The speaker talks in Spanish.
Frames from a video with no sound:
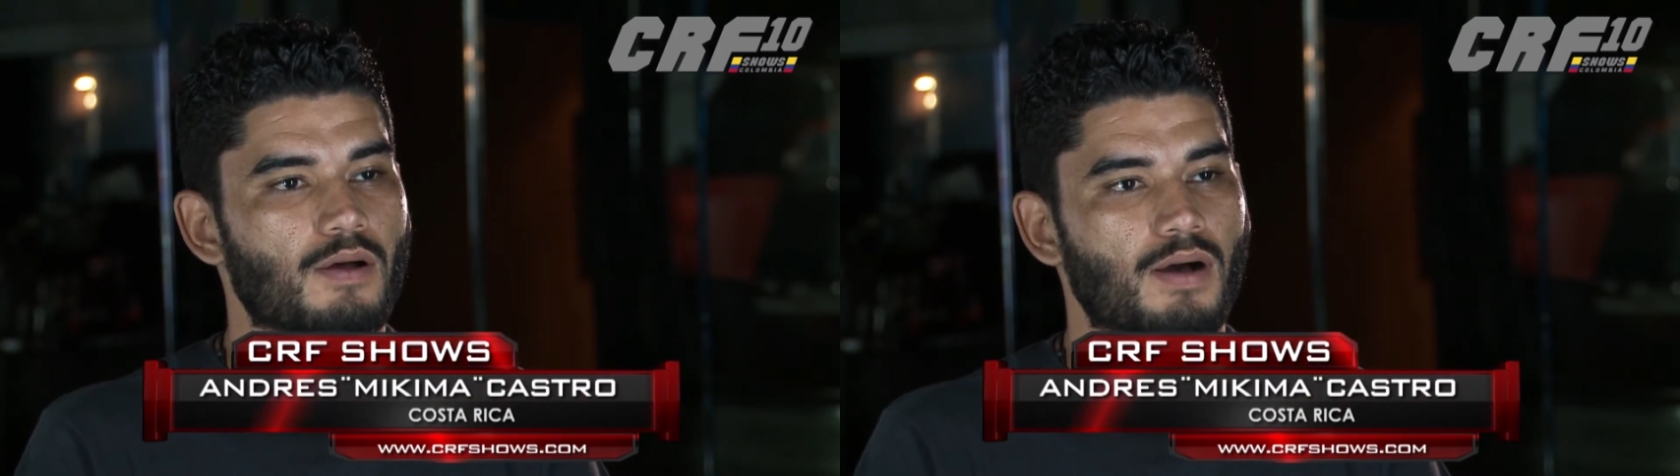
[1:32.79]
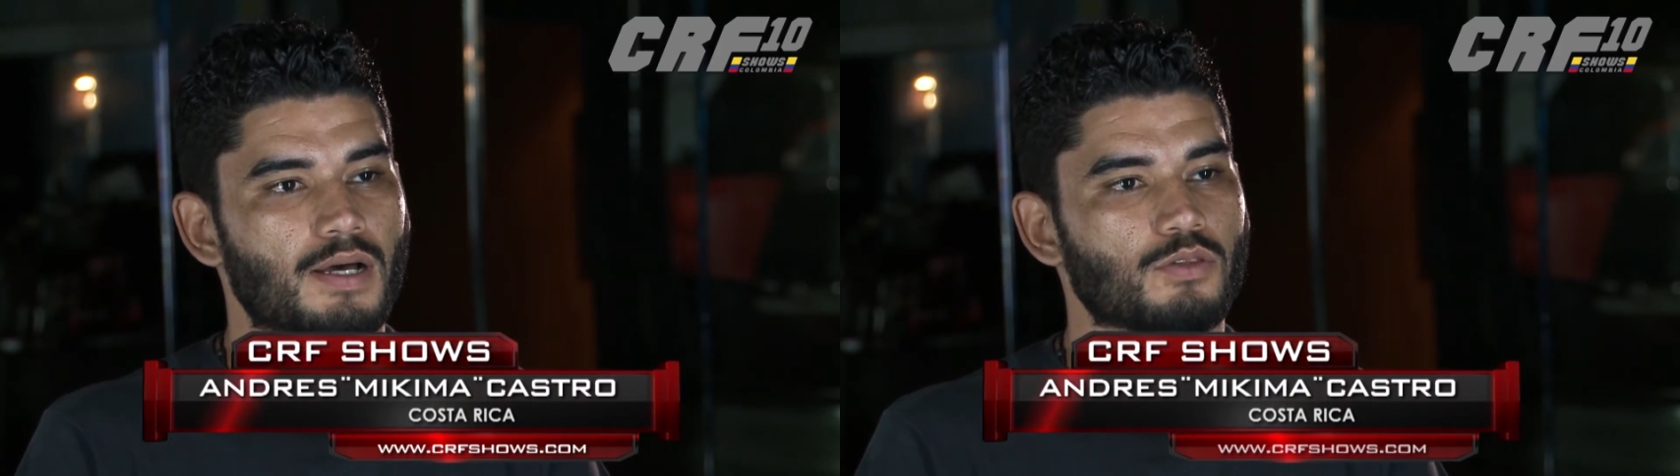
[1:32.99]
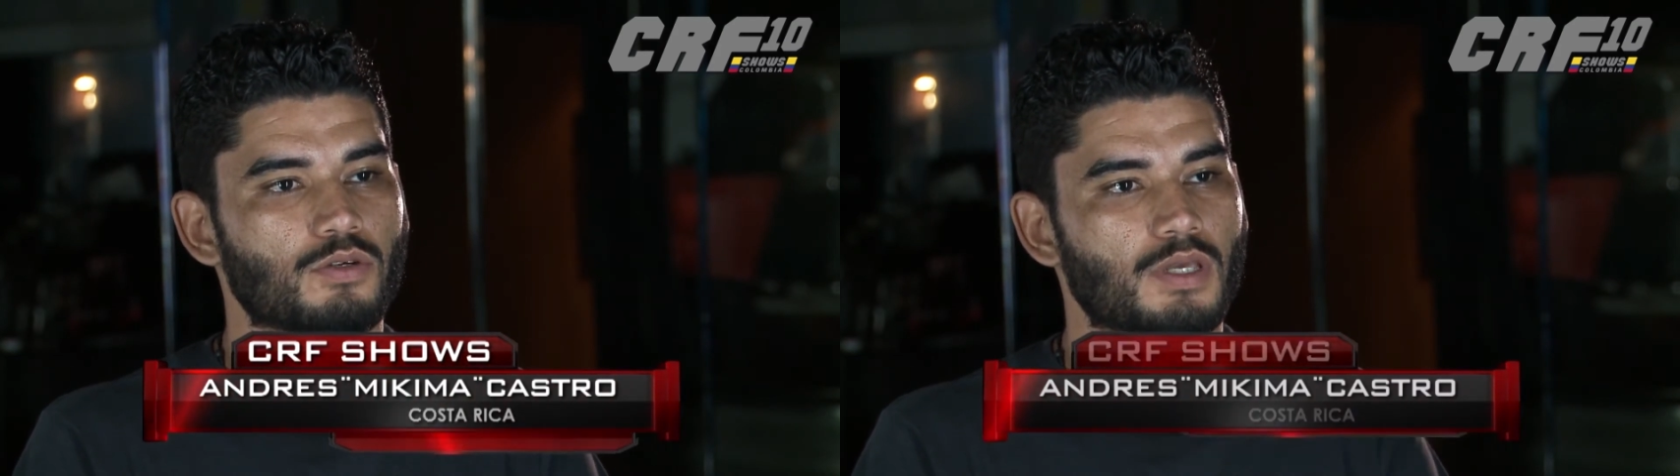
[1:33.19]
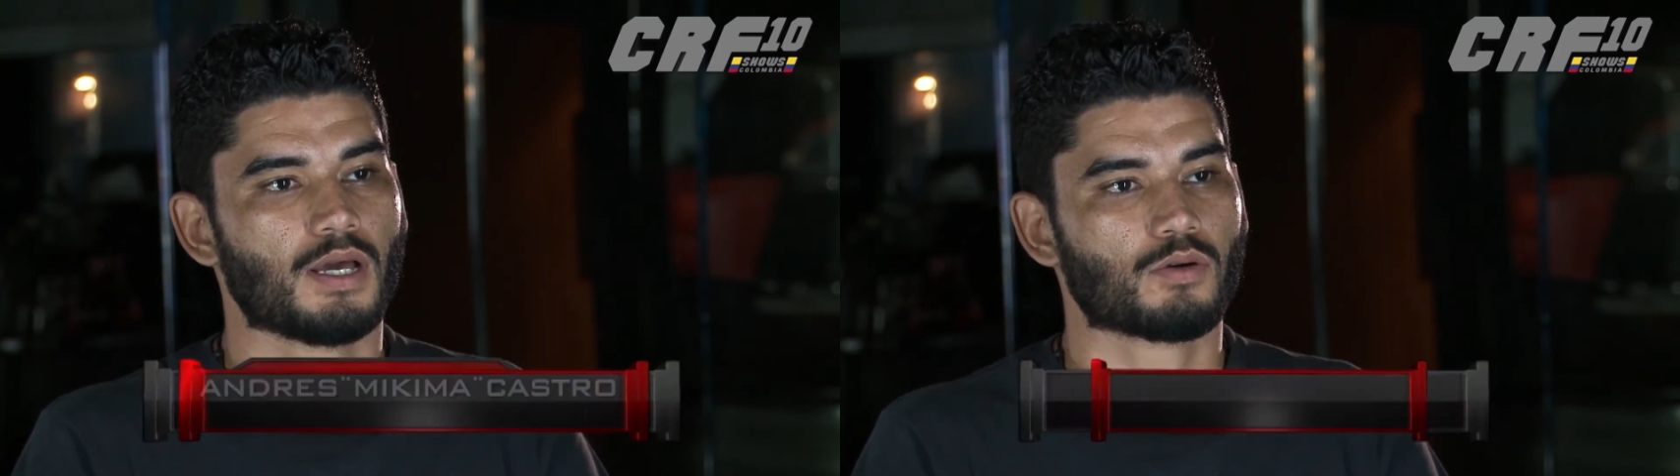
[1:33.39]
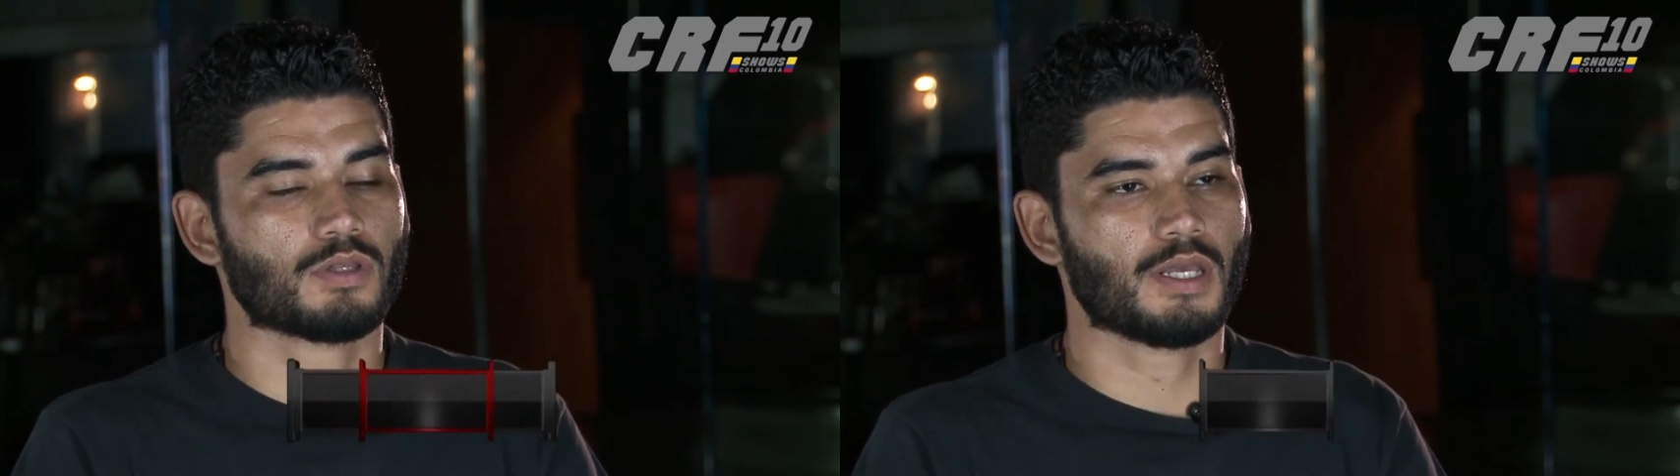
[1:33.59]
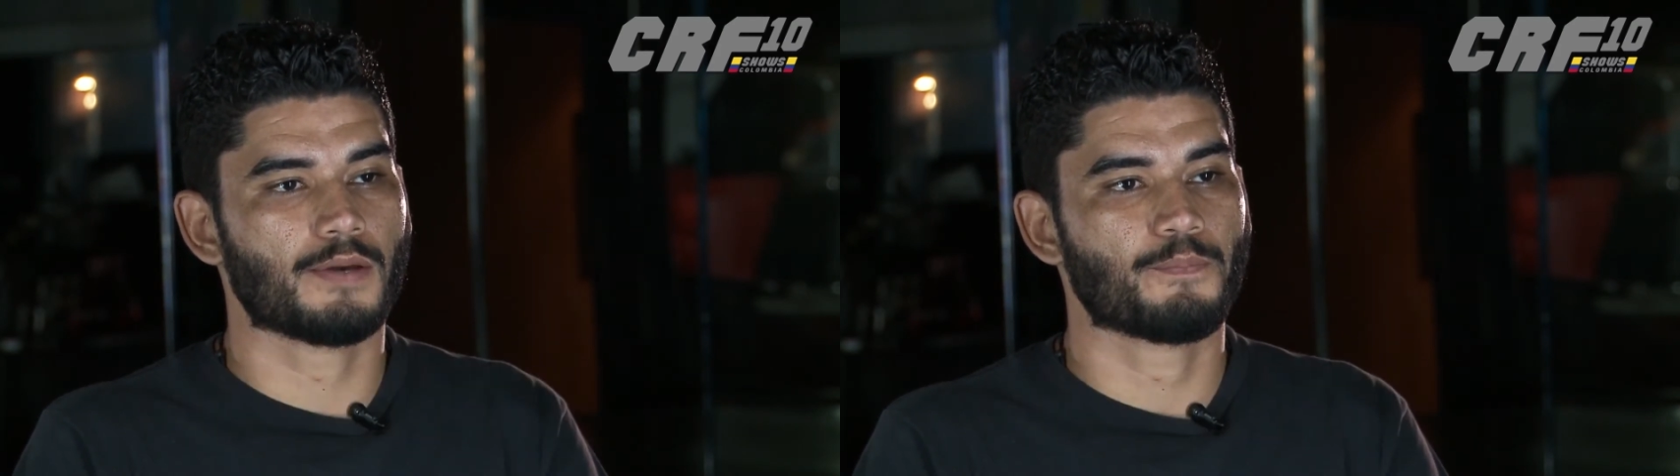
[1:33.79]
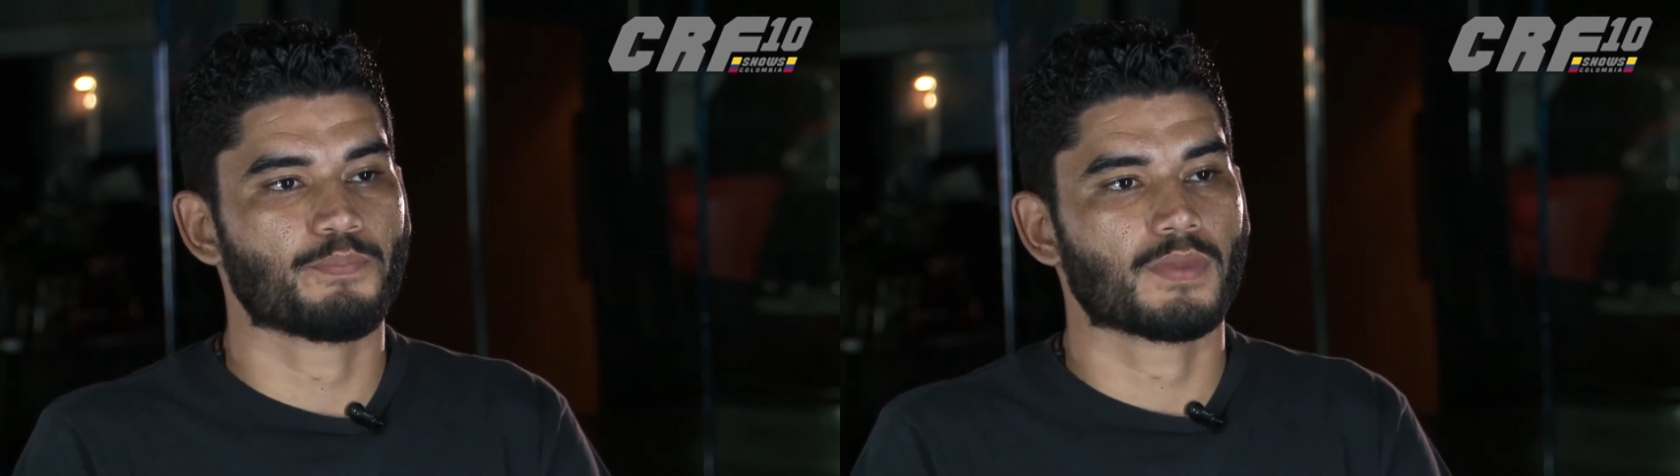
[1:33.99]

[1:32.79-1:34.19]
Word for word: trabajando día con día